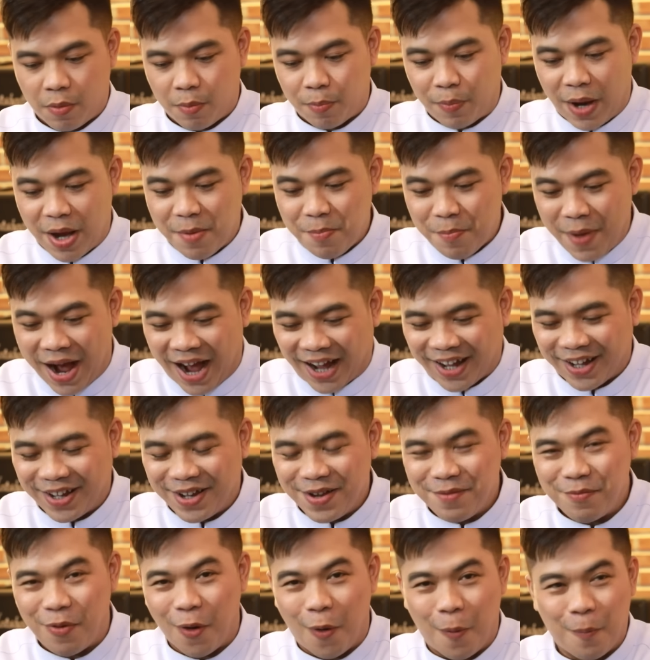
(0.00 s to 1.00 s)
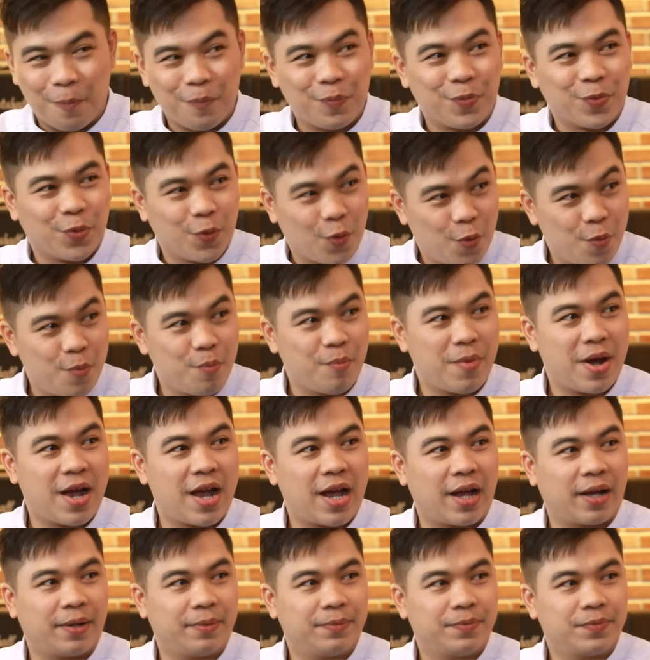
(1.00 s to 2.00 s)
ไปหมักผมนุ่ม
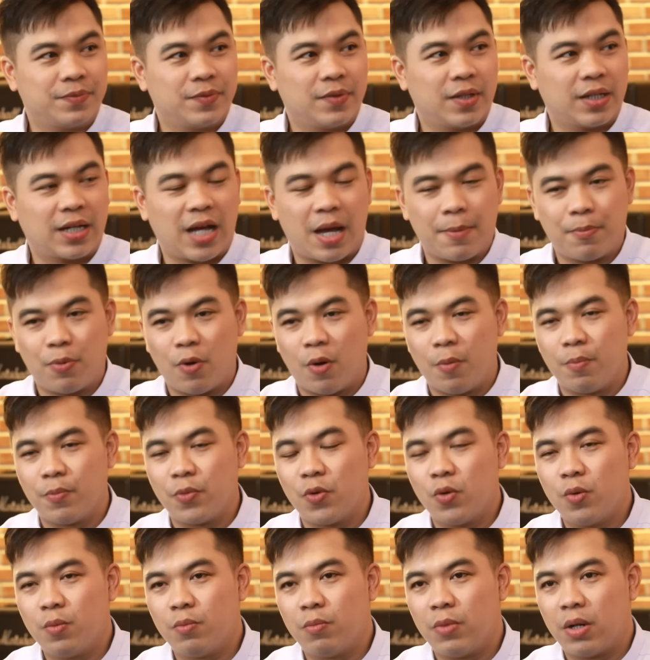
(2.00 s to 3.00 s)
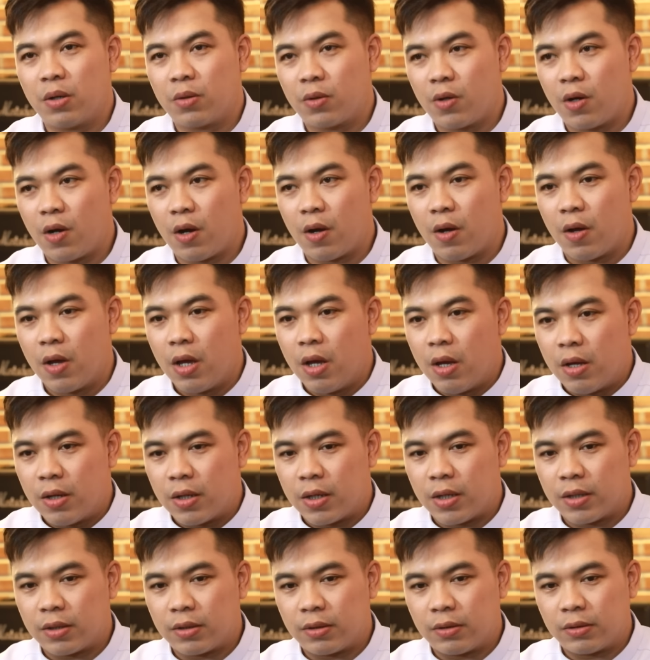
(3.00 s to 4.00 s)
มากนะครับผมนุ่มแล้วก็
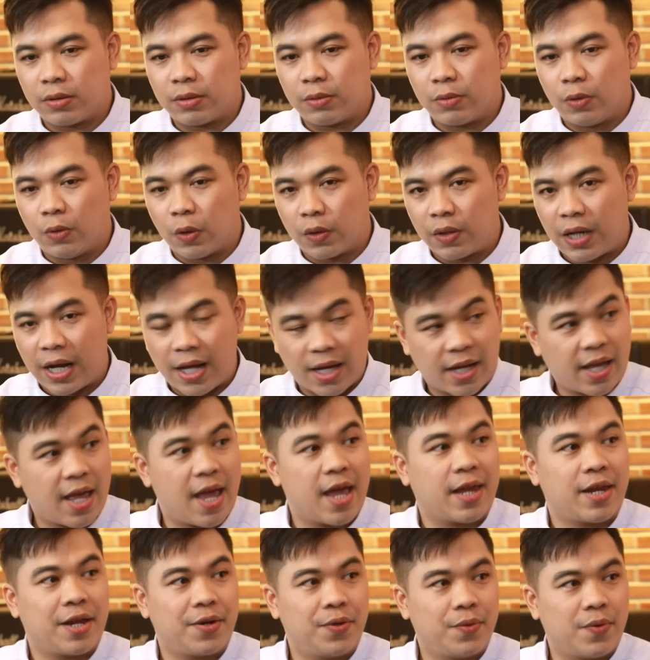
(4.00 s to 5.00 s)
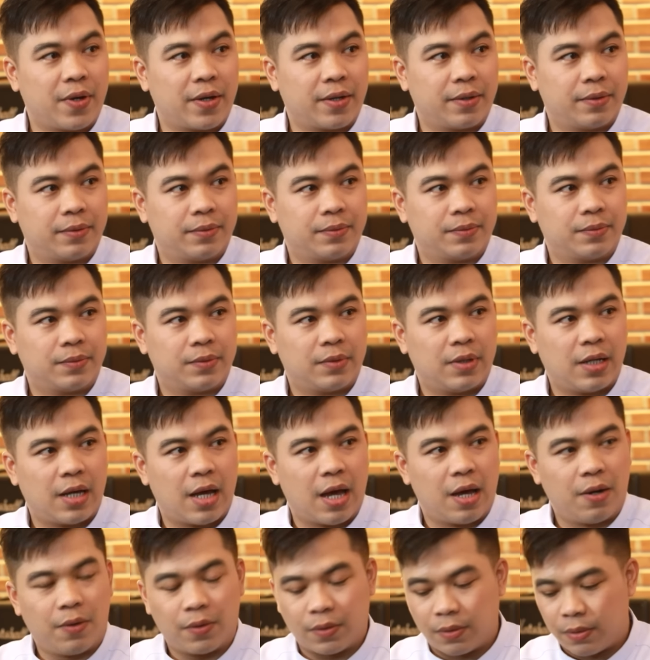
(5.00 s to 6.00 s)
ลดรังแคได้ด้วยโอ้
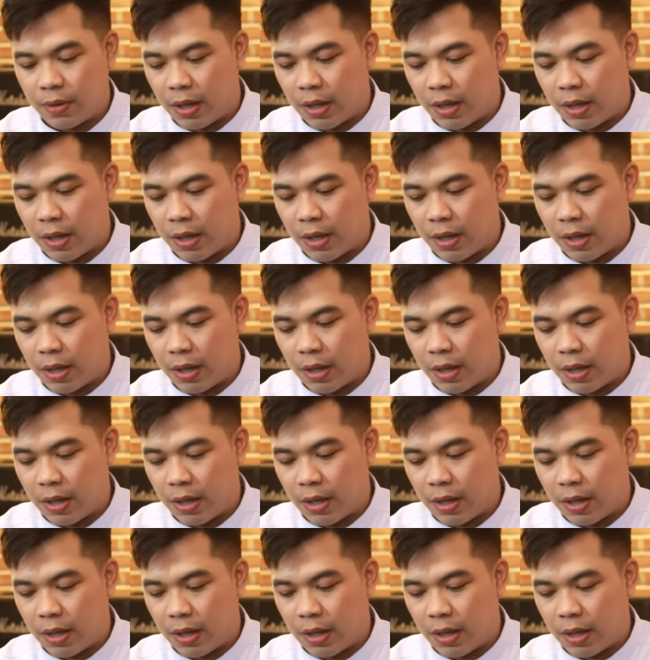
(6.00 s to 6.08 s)
ลด